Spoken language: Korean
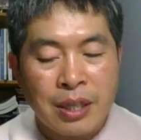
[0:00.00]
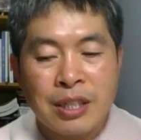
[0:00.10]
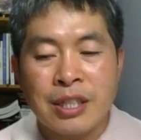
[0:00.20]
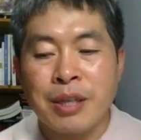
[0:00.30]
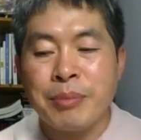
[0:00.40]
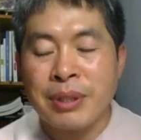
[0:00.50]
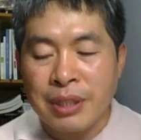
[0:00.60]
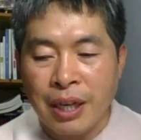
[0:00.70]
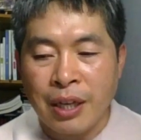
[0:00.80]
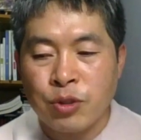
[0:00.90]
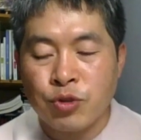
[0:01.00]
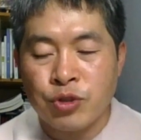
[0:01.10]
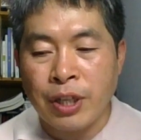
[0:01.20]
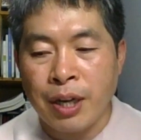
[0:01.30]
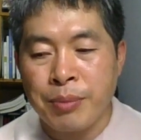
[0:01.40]
그것만 계속
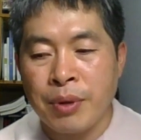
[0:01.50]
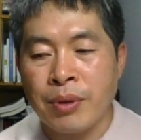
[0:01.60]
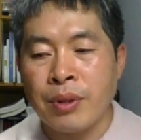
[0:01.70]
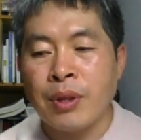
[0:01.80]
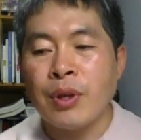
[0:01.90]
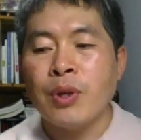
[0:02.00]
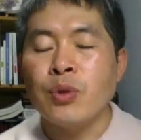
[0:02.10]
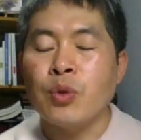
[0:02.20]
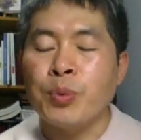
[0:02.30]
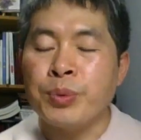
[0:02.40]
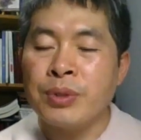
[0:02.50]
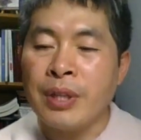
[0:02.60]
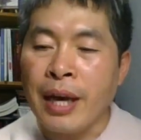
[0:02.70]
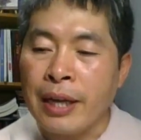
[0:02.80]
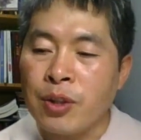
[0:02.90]
주장하면 요분
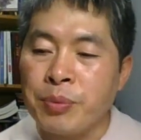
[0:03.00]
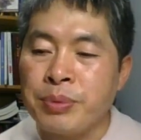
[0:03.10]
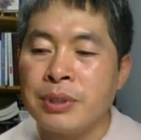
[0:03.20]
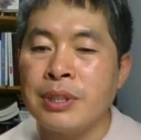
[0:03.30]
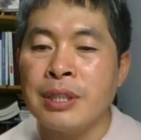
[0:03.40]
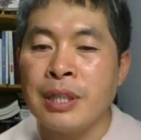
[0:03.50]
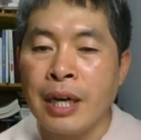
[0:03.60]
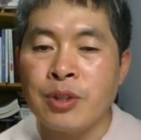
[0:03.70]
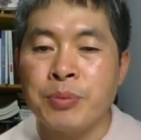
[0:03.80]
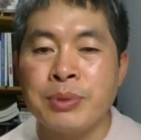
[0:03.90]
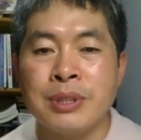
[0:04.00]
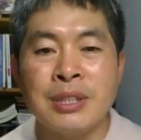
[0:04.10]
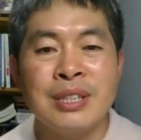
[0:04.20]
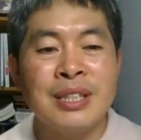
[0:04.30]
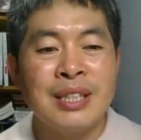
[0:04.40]
한없이
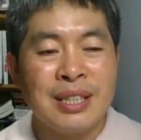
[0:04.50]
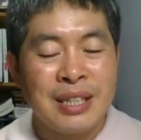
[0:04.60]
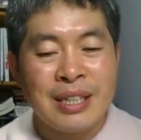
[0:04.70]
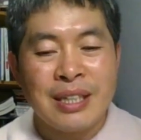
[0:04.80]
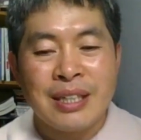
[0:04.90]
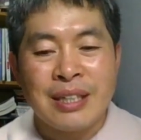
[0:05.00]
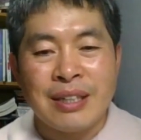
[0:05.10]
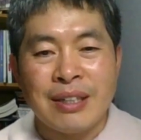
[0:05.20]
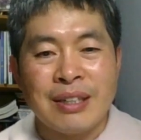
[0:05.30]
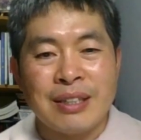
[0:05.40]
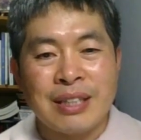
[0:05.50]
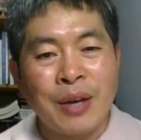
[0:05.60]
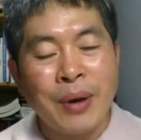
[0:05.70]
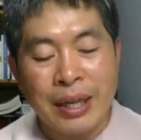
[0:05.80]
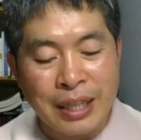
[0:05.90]
한없이 아,
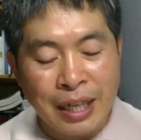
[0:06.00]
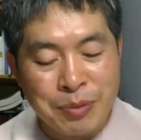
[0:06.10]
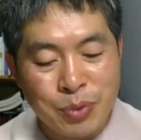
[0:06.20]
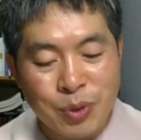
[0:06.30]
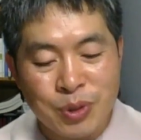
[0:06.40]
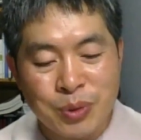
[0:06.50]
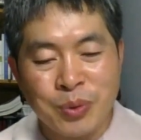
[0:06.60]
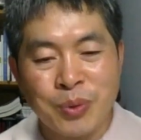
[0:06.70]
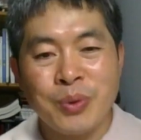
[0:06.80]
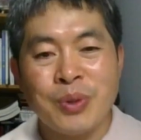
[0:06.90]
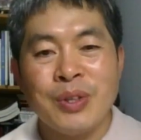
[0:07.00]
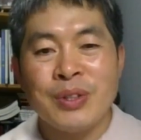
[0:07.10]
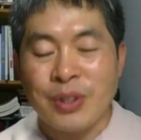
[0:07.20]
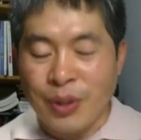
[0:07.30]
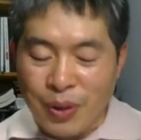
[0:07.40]
대화하기가 힘들어지고
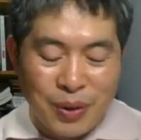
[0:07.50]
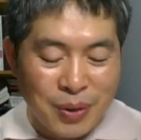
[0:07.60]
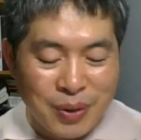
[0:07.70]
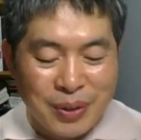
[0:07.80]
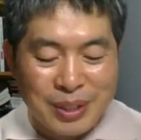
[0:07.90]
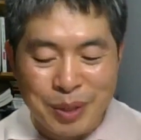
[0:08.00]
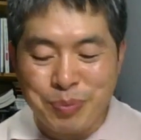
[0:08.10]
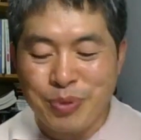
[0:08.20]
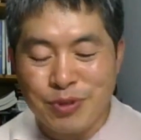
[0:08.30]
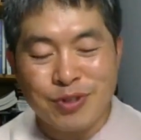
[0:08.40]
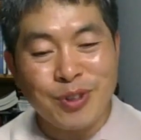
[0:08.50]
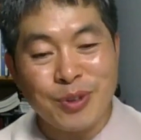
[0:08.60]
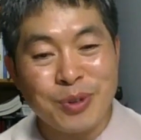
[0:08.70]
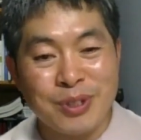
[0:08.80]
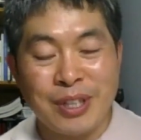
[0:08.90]
더 깊은
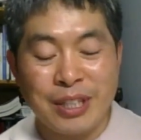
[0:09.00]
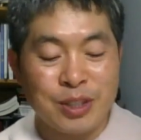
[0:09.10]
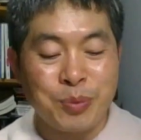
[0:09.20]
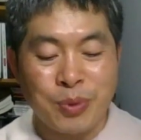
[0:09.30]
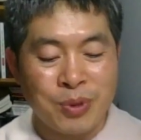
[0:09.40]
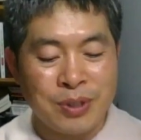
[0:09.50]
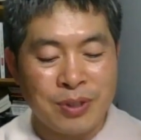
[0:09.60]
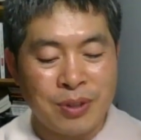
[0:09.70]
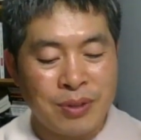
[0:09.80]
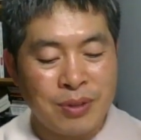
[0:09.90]
수렁으로 들어갈지도 모르겠어요.